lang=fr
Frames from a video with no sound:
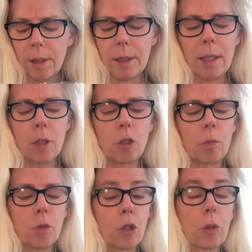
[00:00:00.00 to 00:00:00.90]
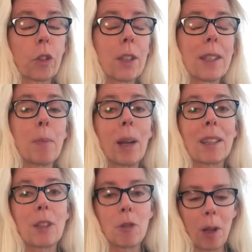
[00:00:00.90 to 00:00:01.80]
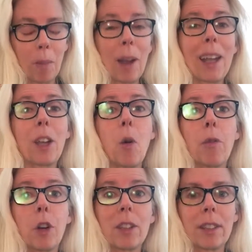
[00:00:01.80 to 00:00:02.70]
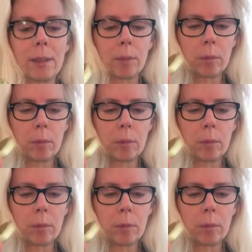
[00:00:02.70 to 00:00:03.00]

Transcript: je trouve que c'est particulièrement réconfortant.